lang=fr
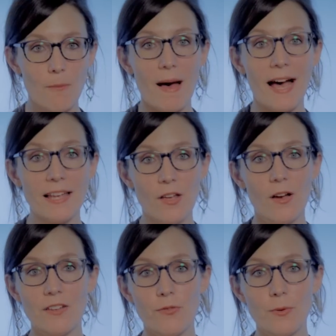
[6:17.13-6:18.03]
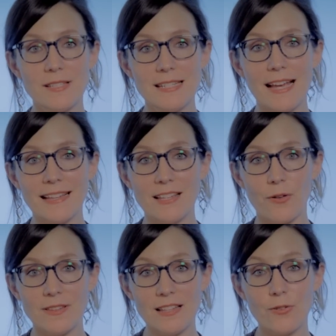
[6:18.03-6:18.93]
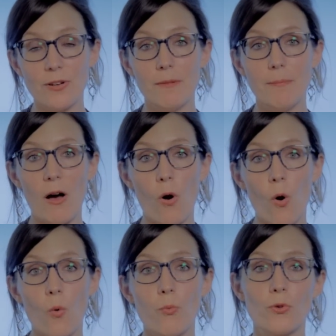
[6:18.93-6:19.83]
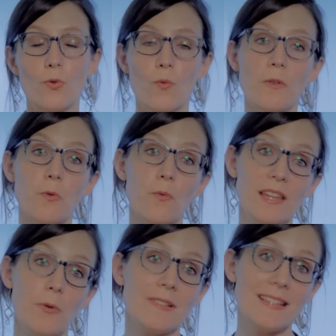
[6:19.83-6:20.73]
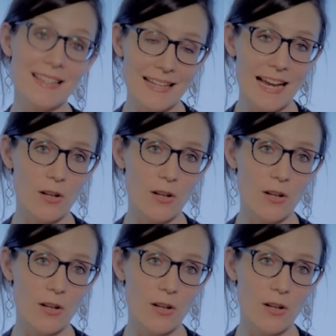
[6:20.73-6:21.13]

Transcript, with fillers: Par ailleurs, il faut aussi garder en tête que les parents ont pour devoir de veiller aux intérêts